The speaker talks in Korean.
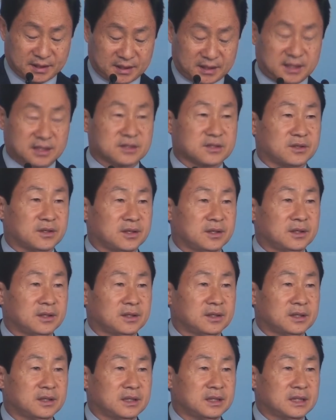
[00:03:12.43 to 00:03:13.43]

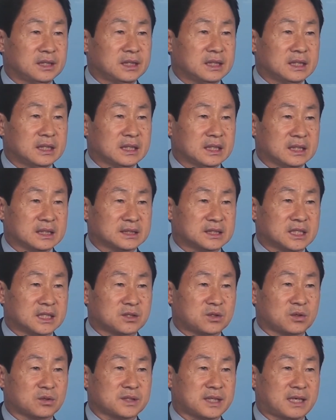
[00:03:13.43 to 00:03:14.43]
그래서 아,
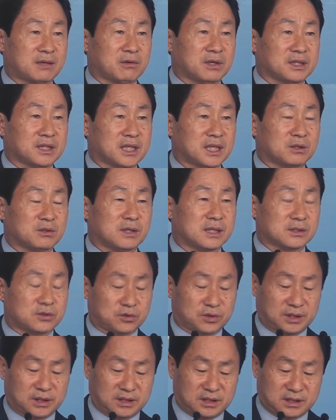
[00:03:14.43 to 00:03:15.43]
직속 상관이라고 할
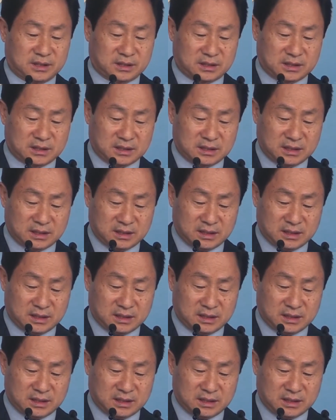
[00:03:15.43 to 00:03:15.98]
수 있는